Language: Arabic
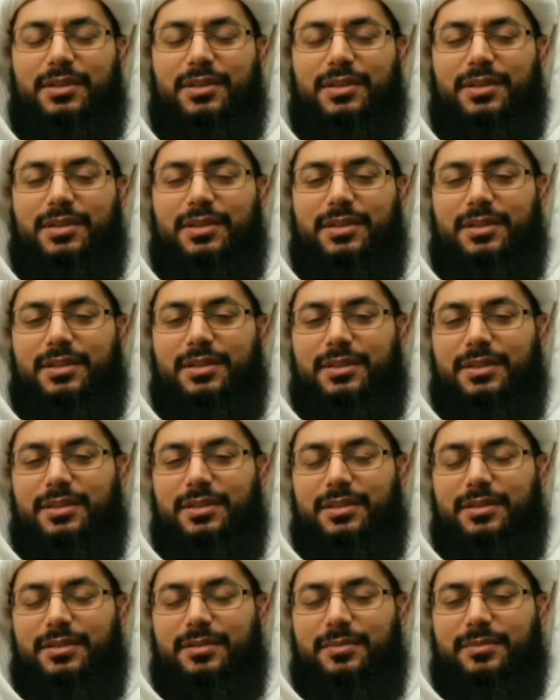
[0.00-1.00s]

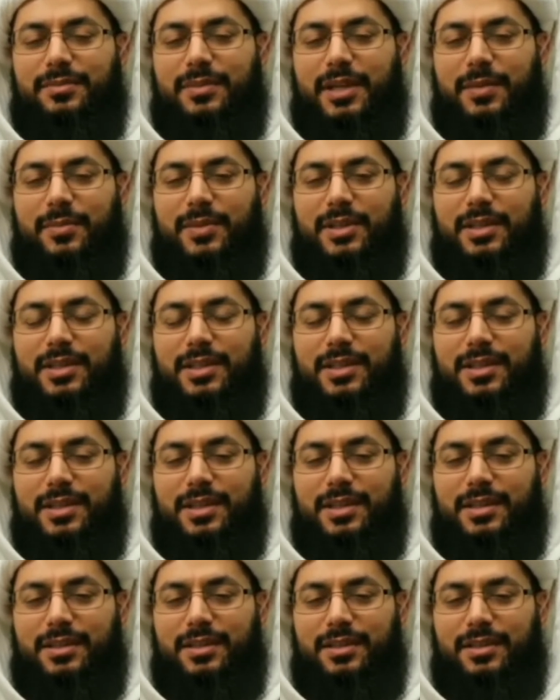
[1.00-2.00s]
آه، محمد
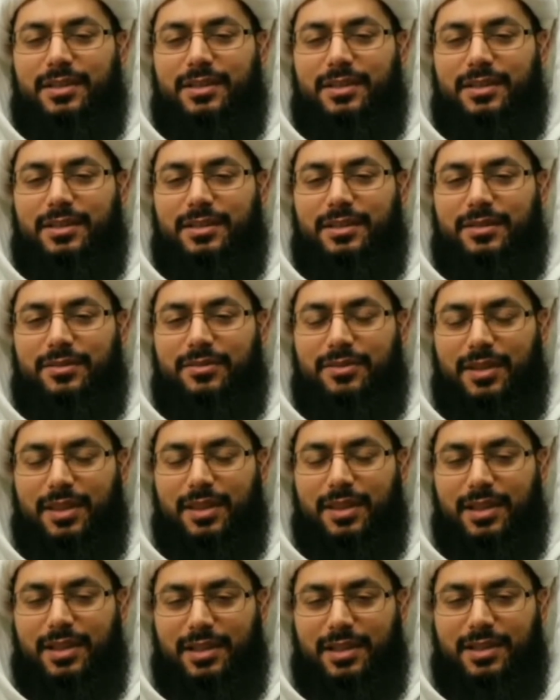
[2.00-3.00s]
حسين آه،
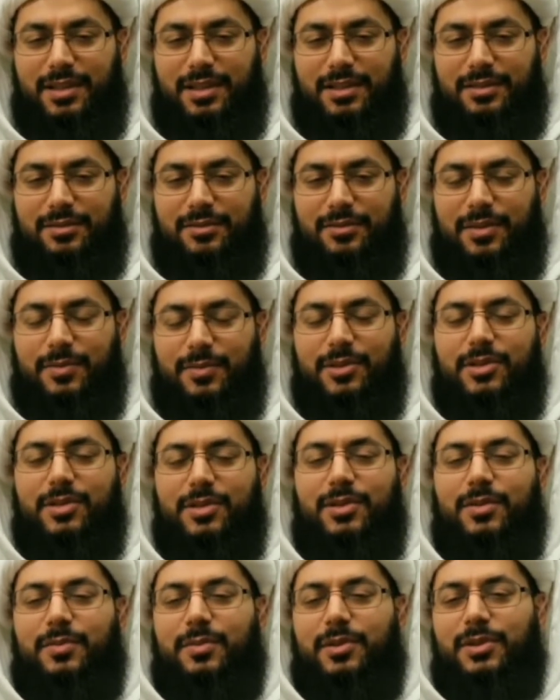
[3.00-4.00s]
فضل الله في
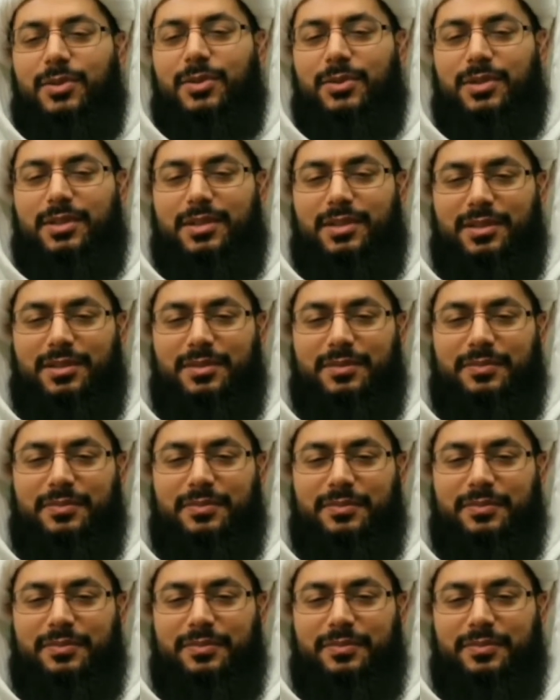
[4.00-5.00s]
مجلس الامه الكويتي
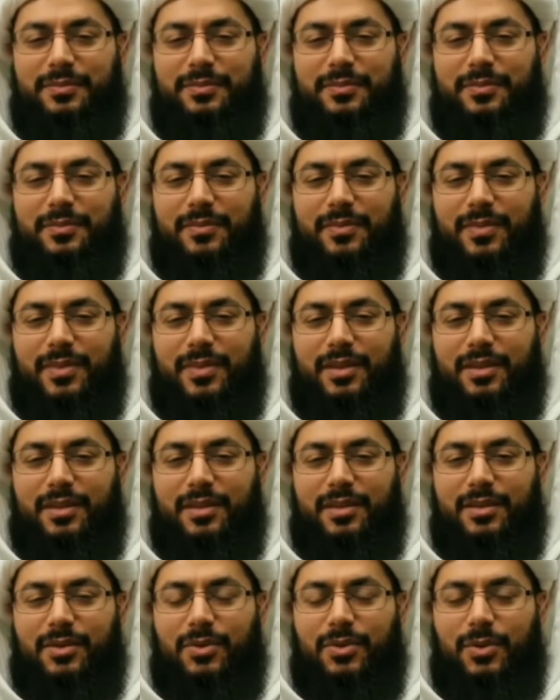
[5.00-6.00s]

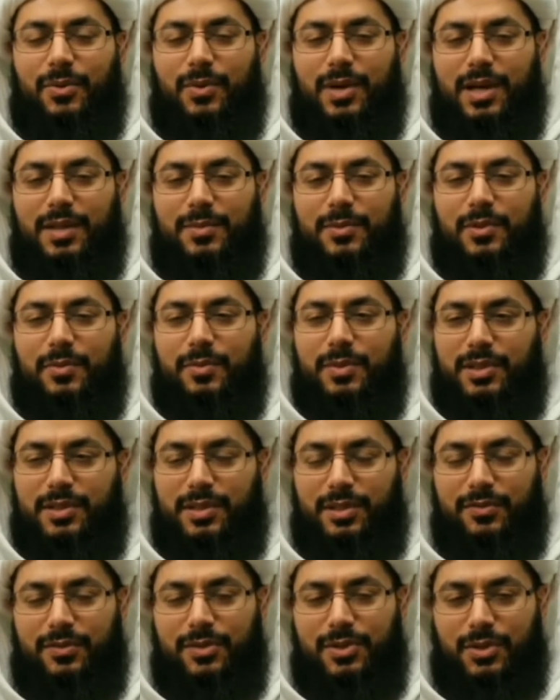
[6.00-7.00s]
كل واحد منهم
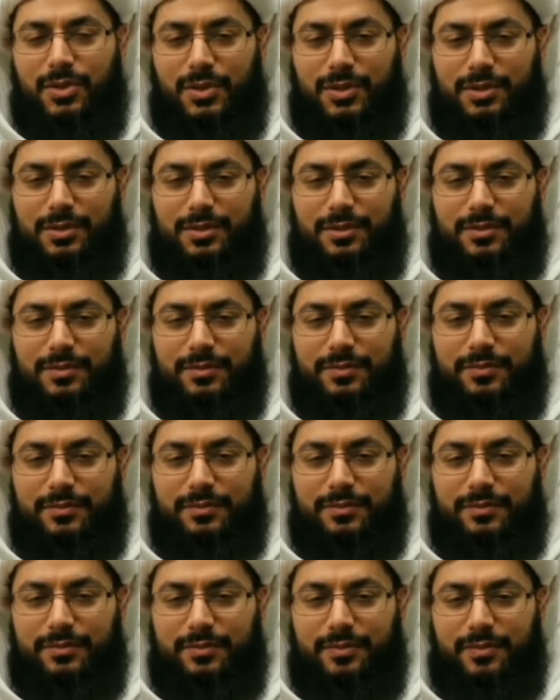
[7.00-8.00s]
بالتلفزيون
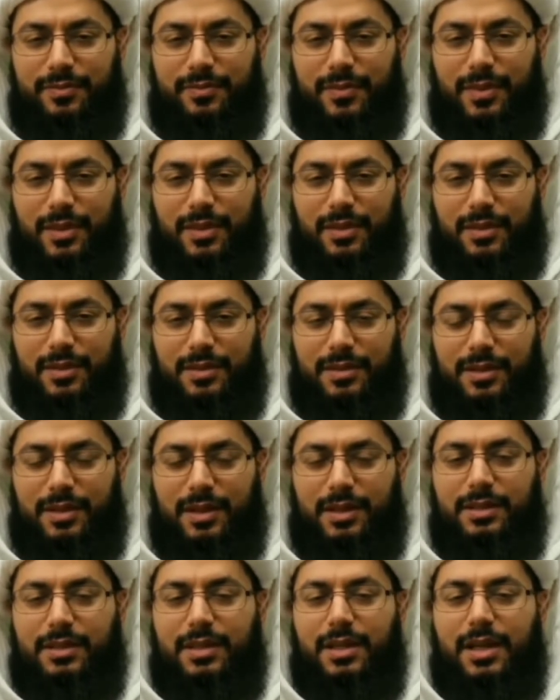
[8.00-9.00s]

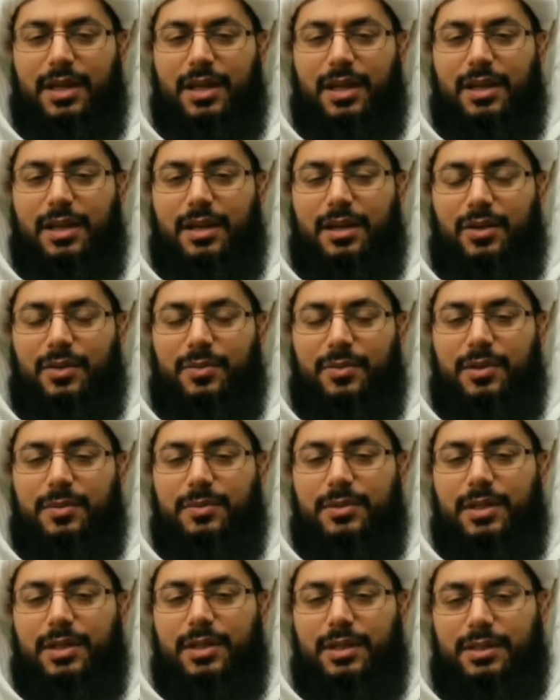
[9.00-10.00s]
ترضى على عمر
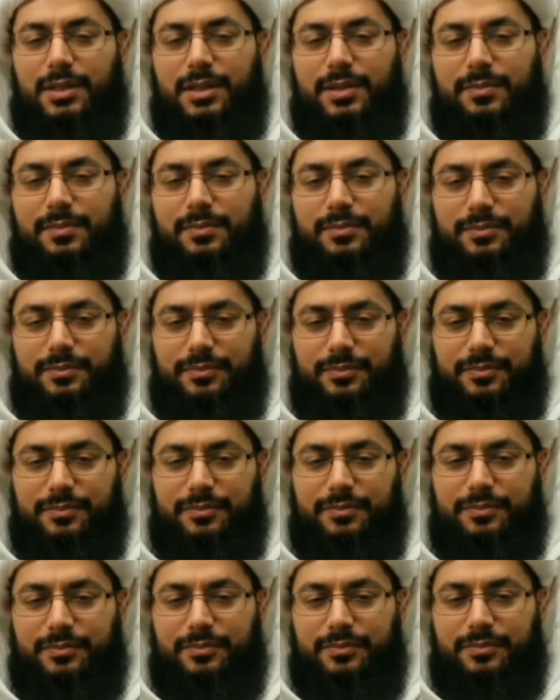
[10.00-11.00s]
بن الخطاب
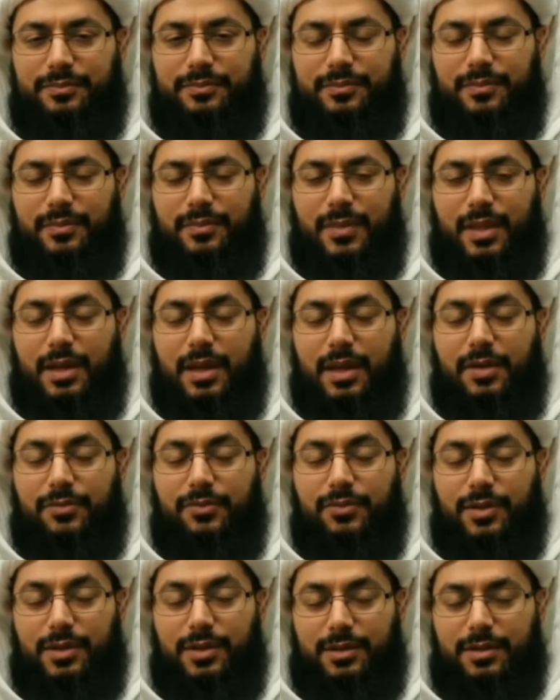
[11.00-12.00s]

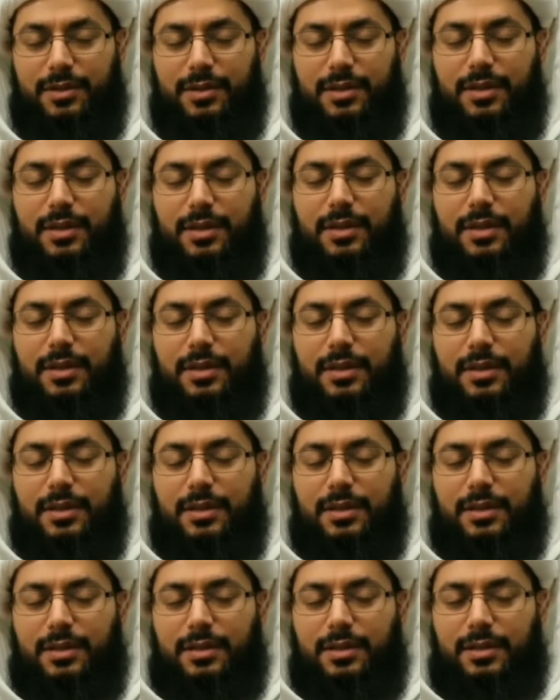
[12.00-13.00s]
عفوا
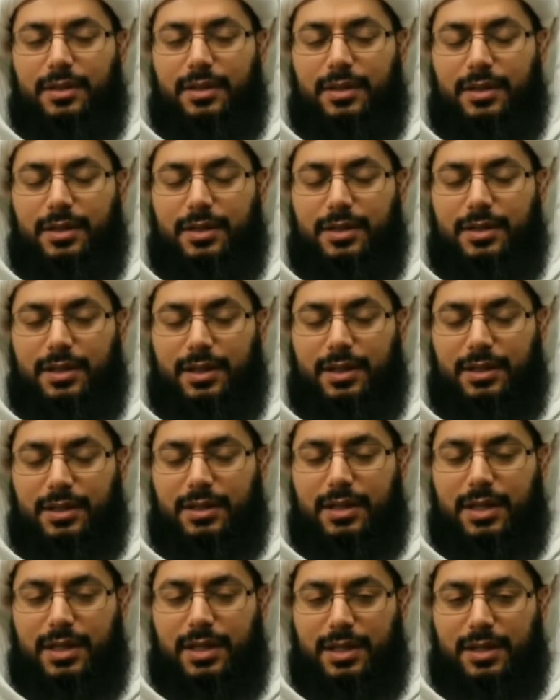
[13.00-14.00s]
اللي
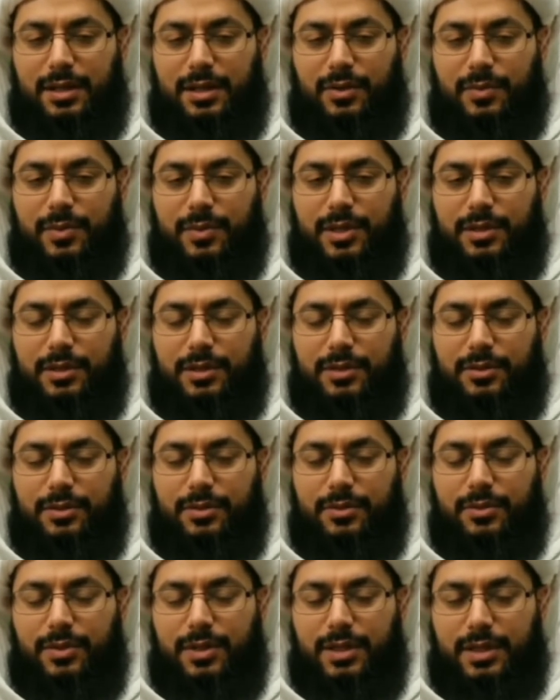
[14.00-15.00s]
ترضى على عمر
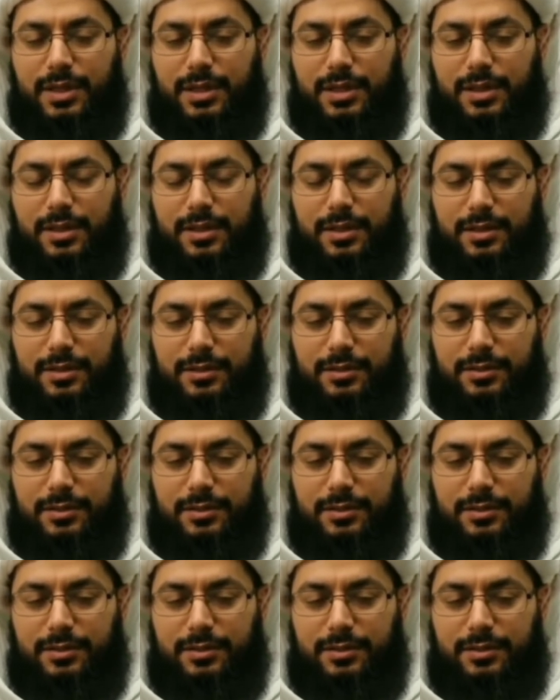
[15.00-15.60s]
هو هذا